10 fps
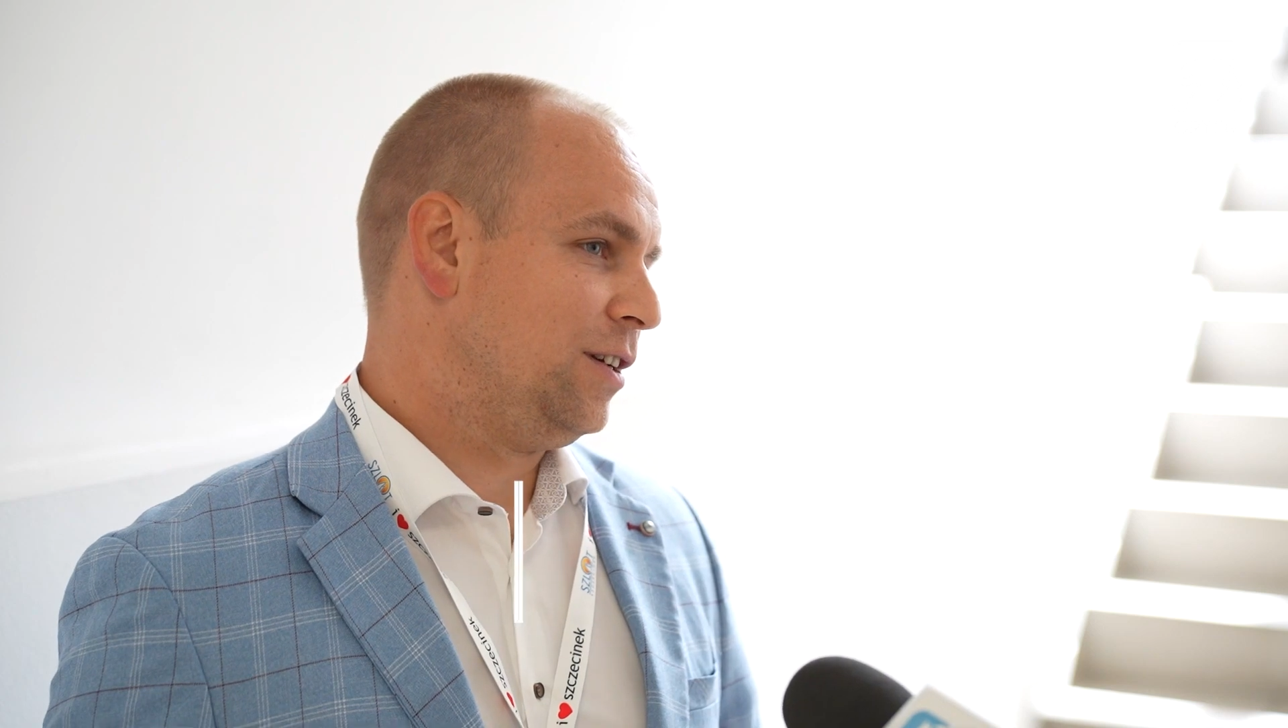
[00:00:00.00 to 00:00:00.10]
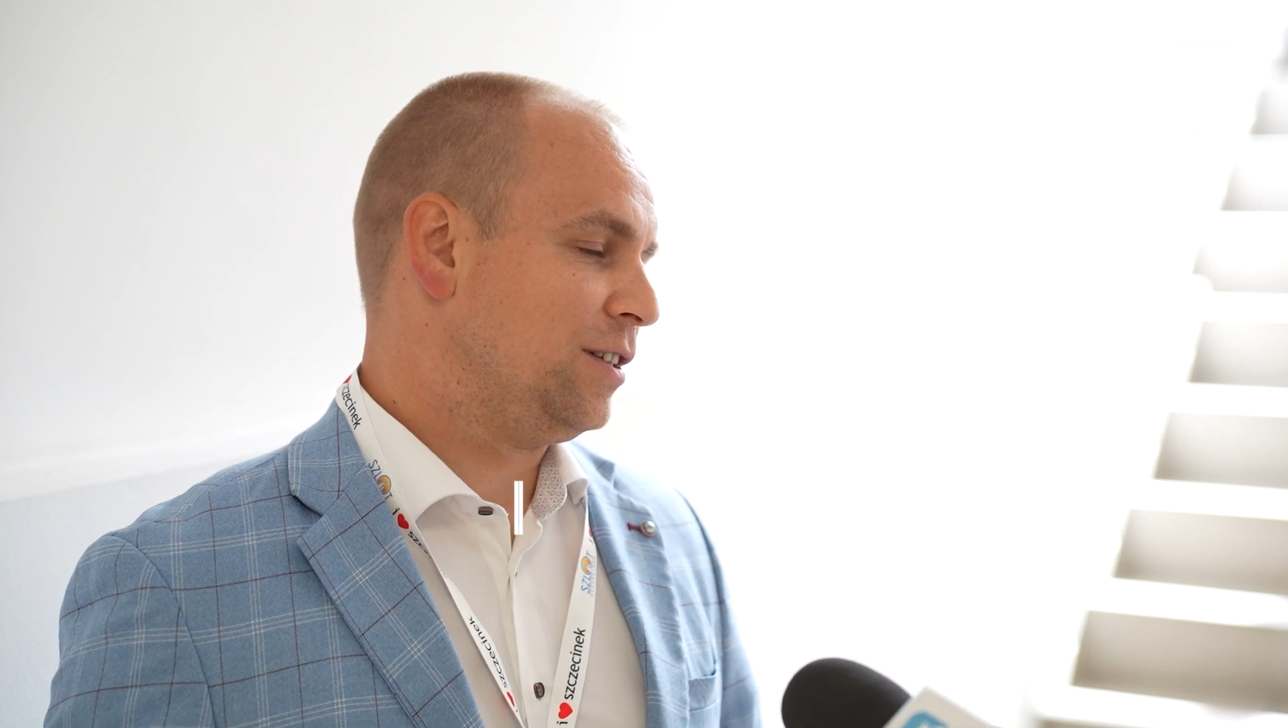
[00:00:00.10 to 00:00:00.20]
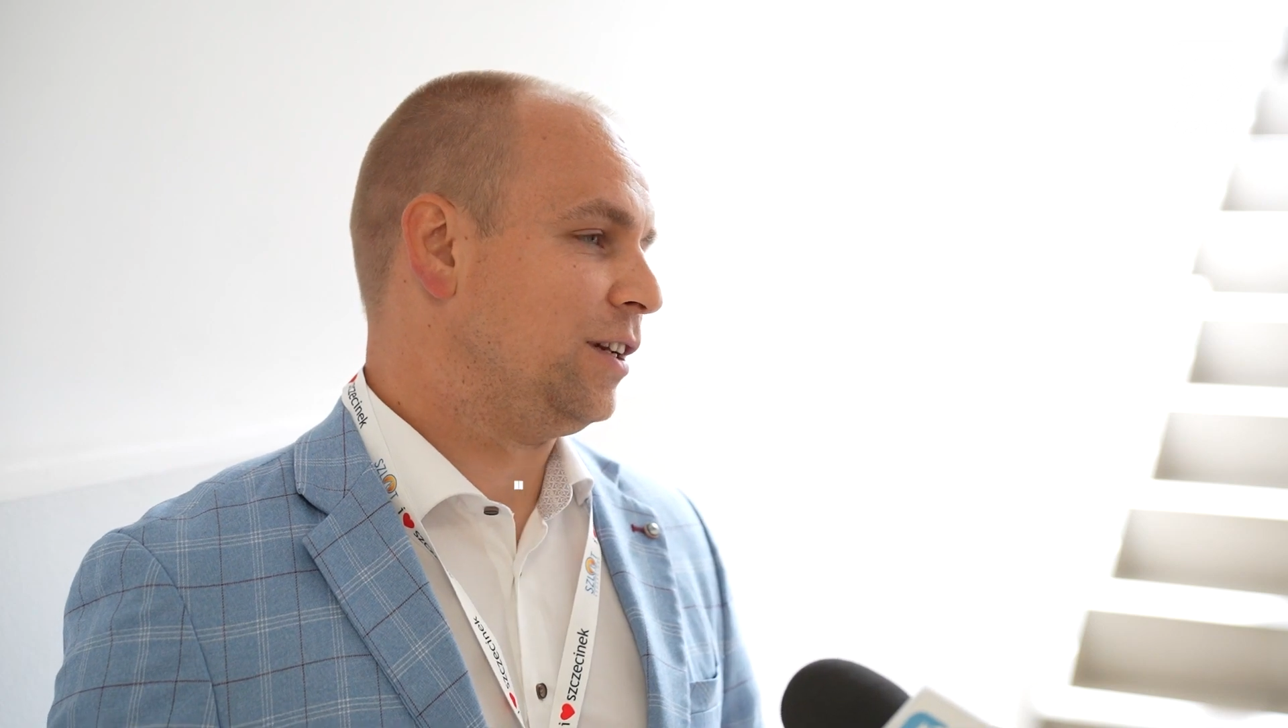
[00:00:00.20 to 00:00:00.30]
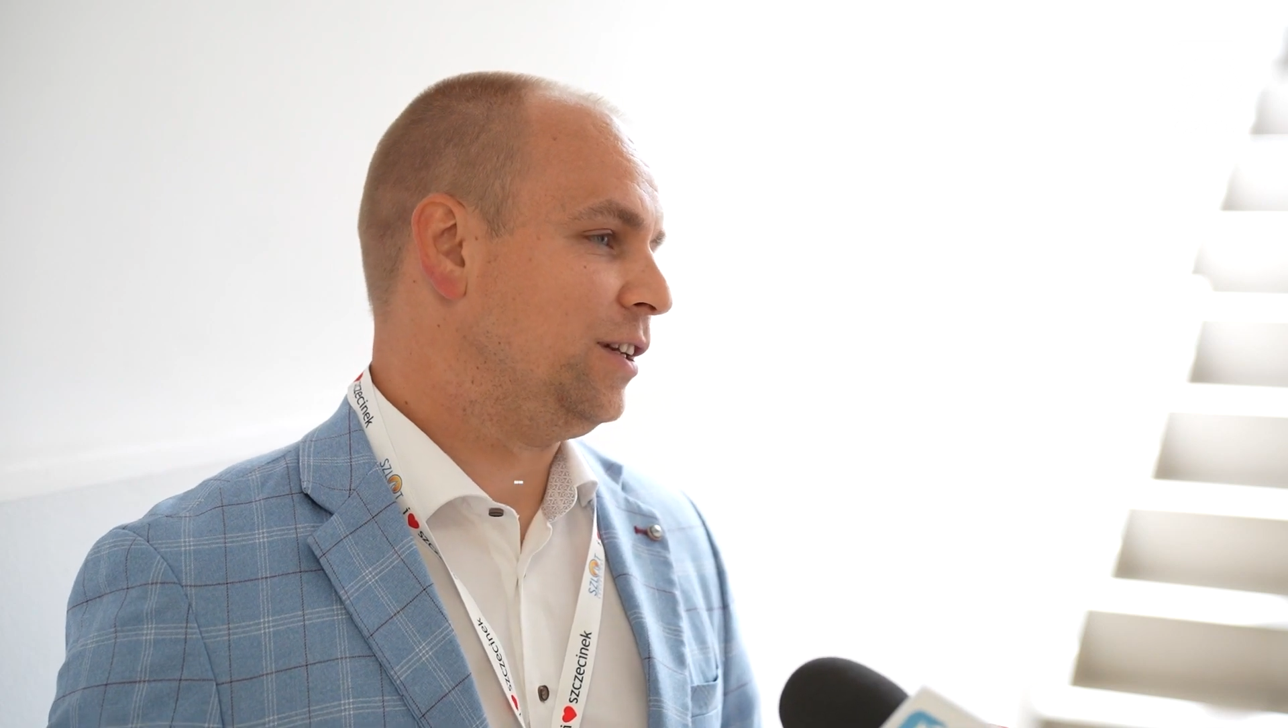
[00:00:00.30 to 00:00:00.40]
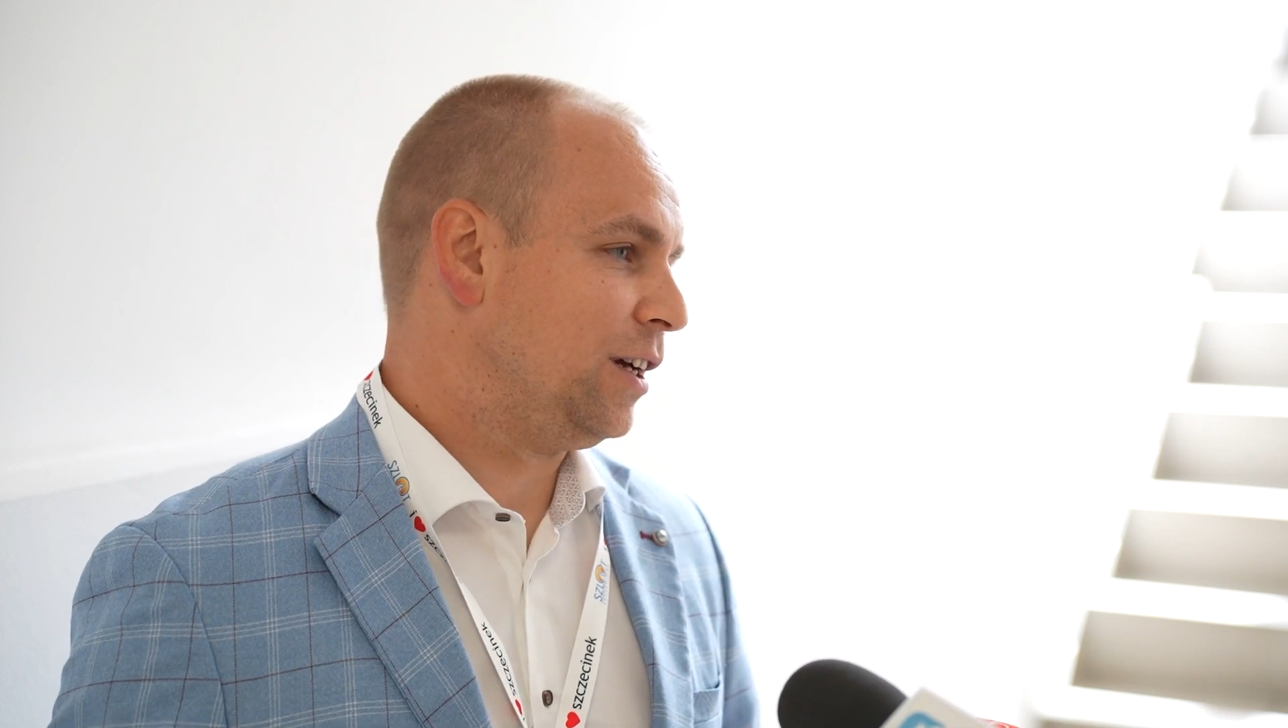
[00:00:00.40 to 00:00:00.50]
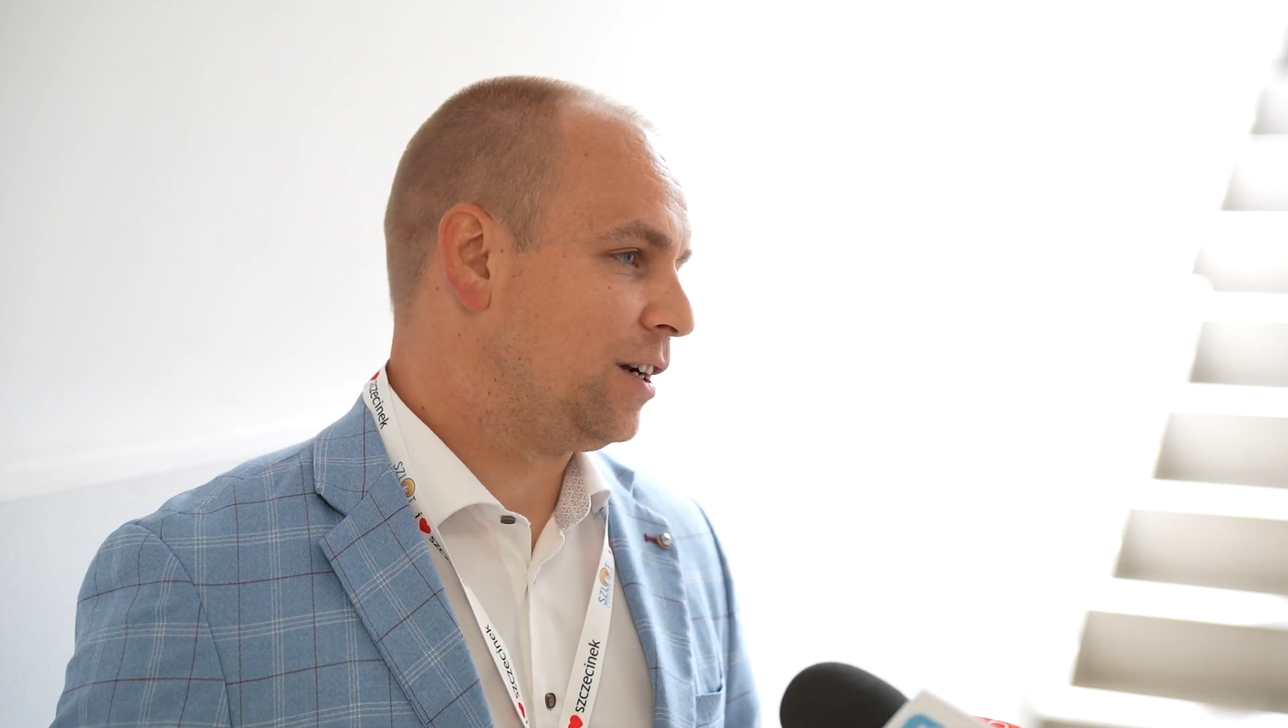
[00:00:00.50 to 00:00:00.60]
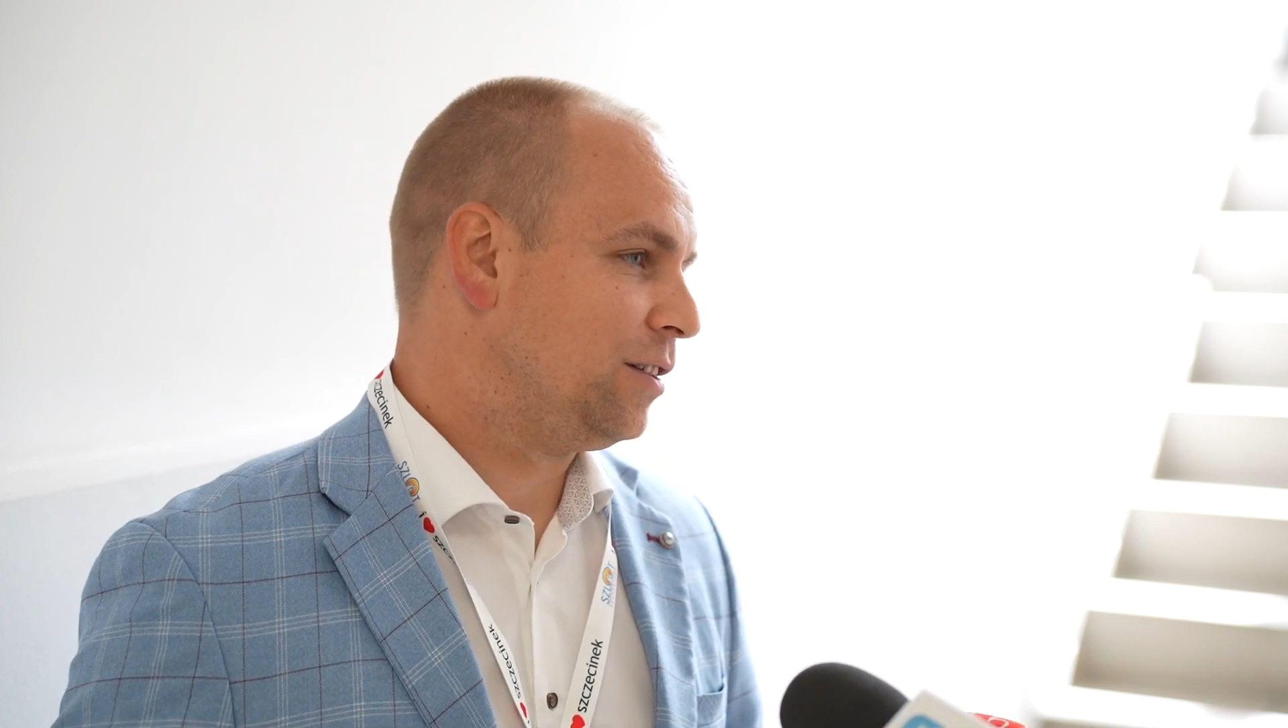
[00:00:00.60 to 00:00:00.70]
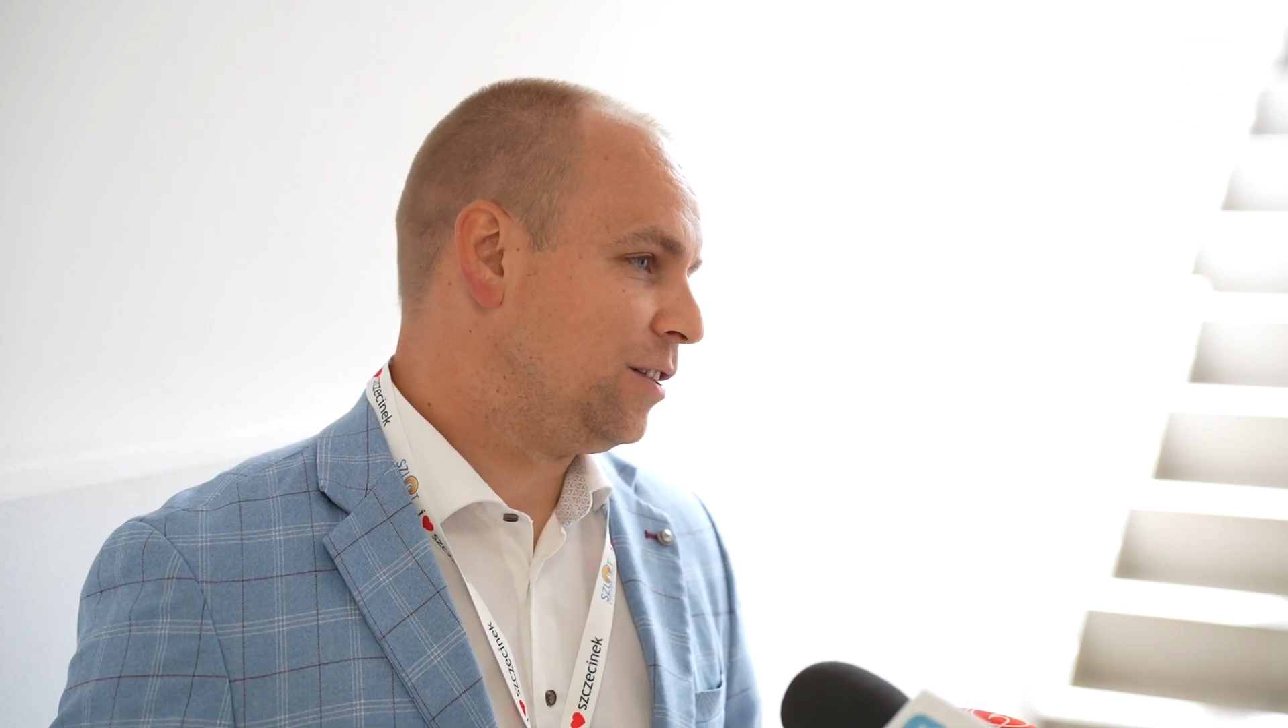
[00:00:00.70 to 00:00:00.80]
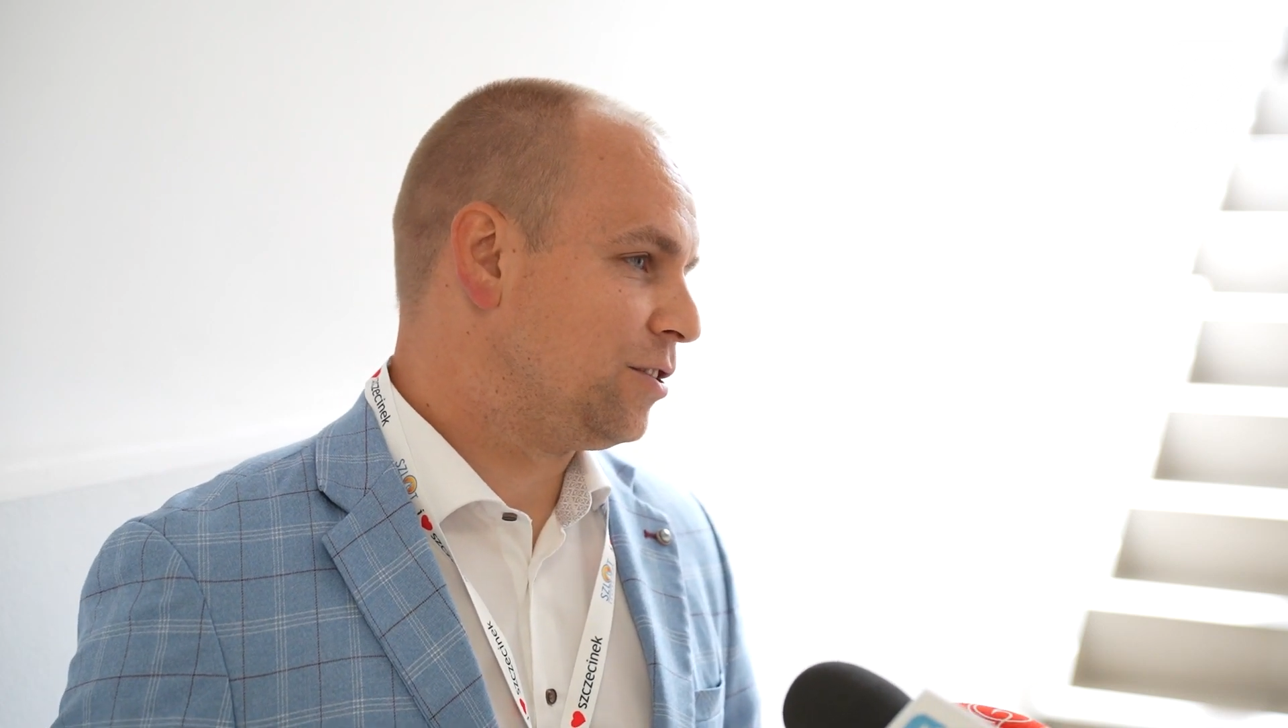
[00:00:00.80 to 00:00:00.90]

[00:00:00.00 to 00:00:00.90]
sanitarny